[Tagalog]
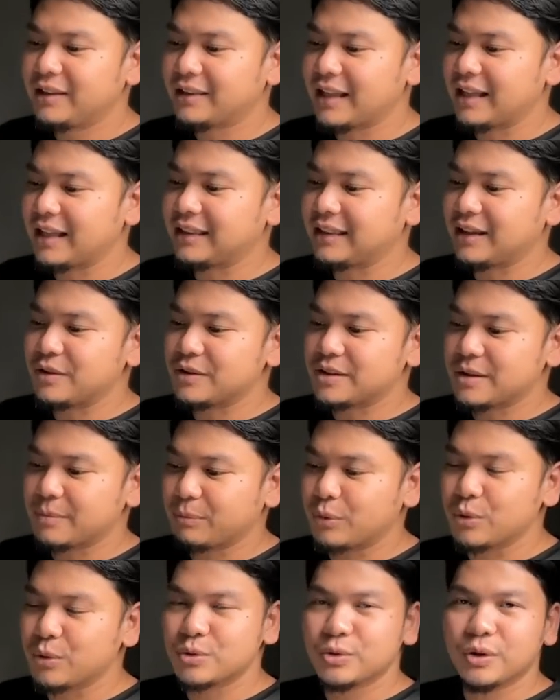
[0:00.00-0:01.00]
Tatagos sa
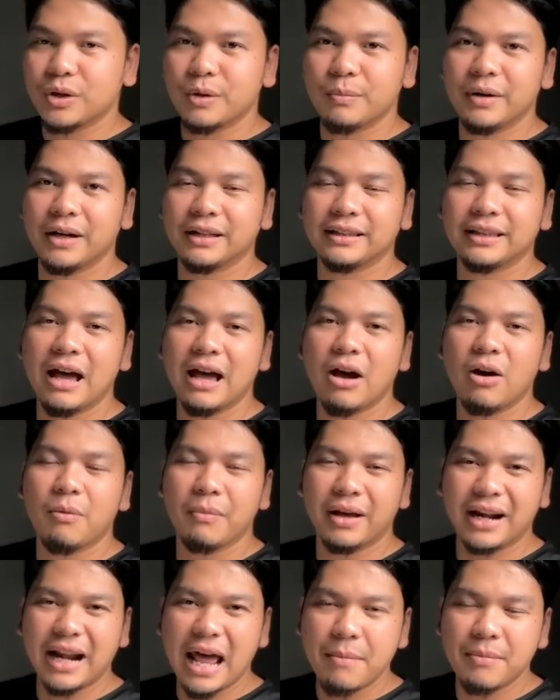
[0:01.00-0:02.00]
puso ng mga tao.
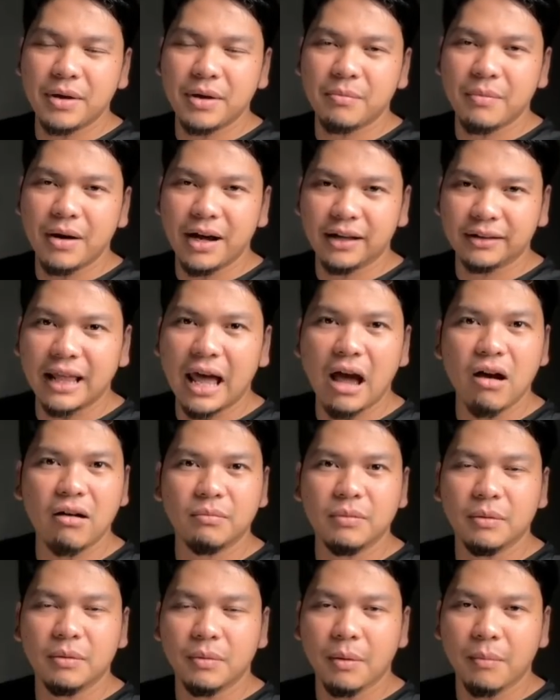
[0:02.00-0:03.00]
Maraming mga taong
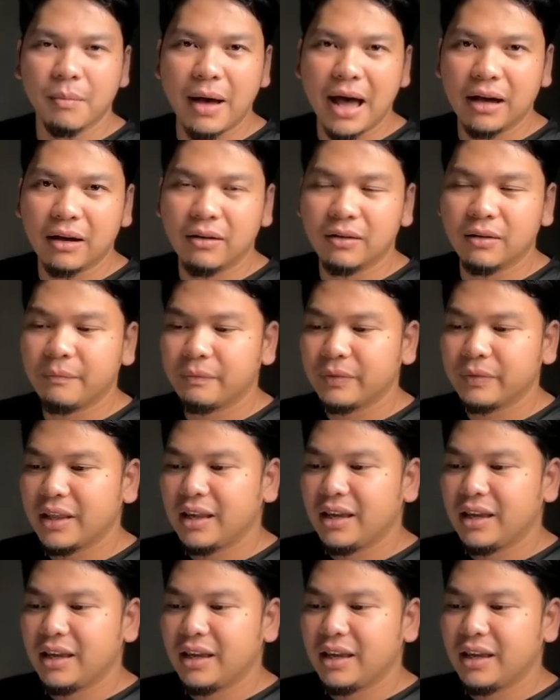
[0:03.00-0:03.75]
mababago.